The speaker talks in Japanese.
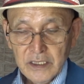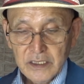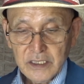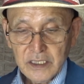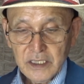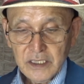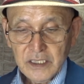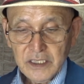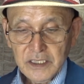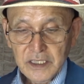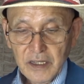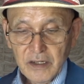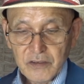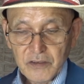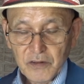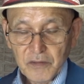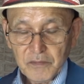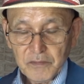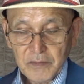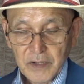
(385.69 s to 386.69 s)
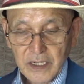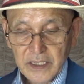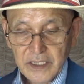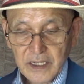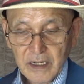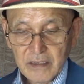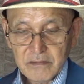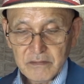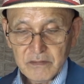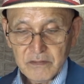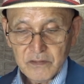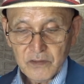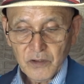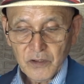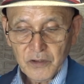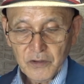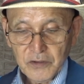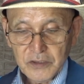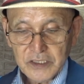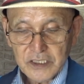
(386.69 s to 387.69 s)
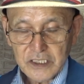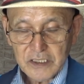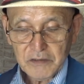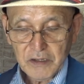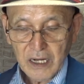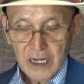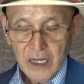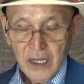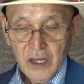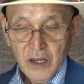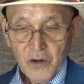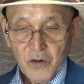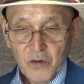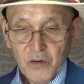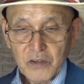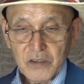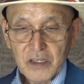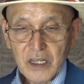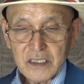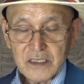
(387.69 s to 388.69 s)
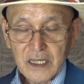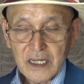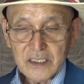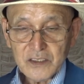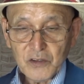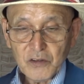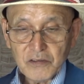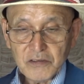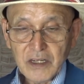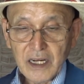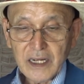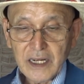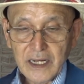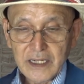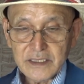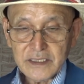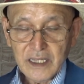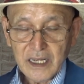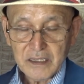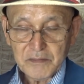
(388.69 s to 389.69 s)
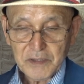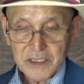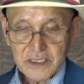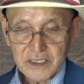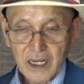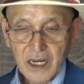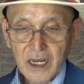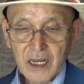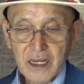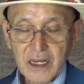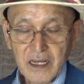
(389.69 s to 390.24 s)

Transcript: TDL のマニュアルの表紙にはこんなタイトルが書いてありました。